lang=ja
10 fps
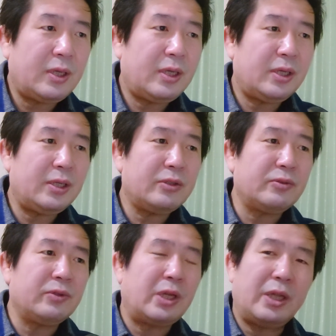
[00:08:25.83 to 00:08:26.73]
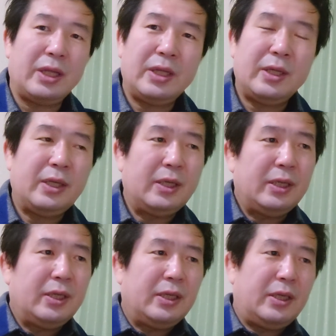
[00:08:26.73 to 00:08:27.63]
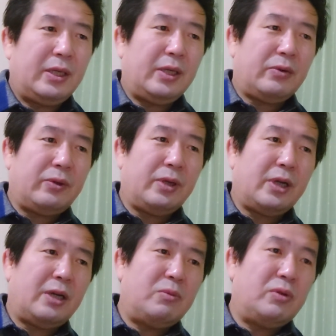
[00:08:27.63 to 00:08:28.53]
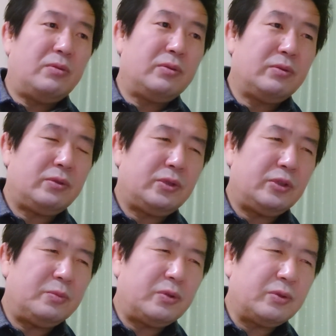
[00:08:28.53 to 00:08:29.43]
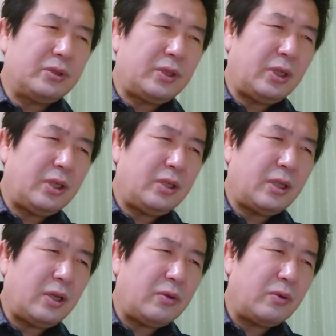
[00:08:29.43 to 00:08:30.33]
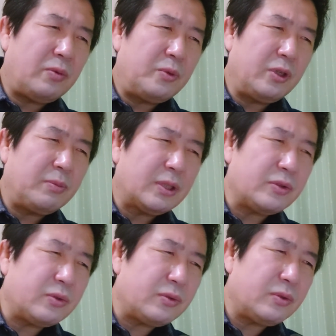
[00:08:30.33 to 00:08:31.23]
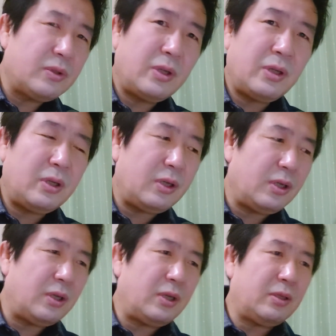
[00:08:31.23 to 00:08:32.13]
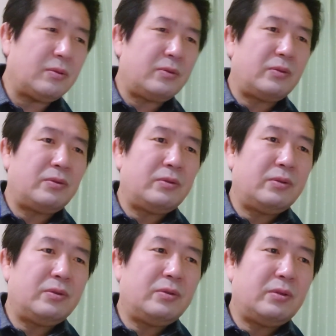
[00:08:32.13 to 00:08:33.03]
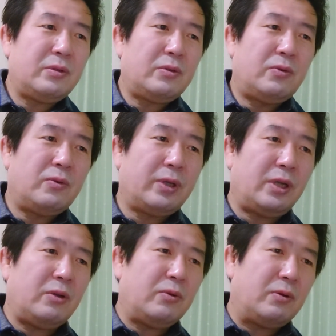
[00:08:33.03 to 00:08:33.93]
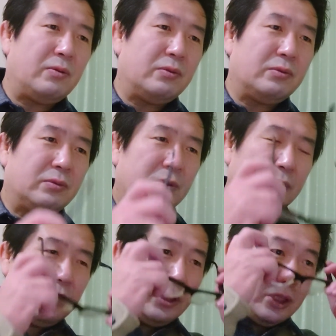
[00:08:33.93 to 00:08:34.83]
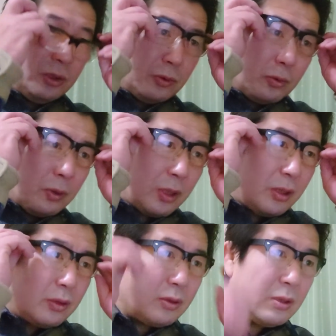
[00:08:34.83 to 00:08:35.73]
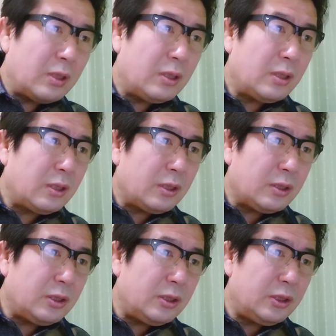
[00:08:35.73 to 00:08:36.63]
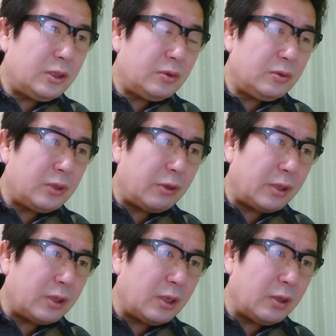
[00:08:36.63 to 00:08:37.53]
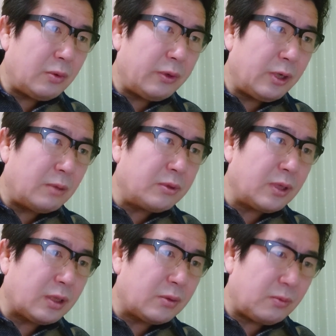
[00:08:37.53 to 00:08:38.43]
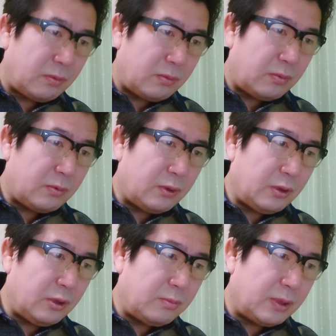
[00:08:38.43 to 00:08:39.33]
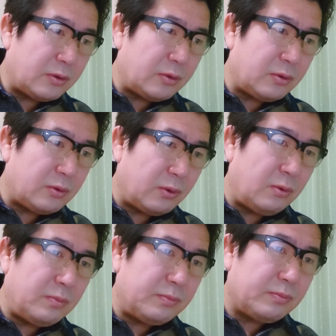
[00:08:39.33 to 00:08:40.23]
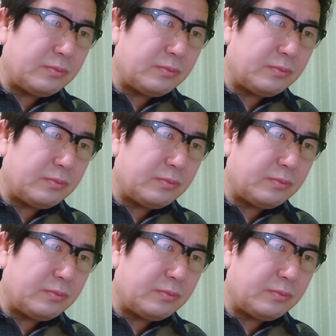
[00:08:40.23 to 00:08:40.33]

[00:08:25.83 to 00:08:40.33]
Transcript: えー、ですのでね、えー、これからも注目していきたいと思います。えー、恒例の20とは、20では誰を選ぶかと言いますと、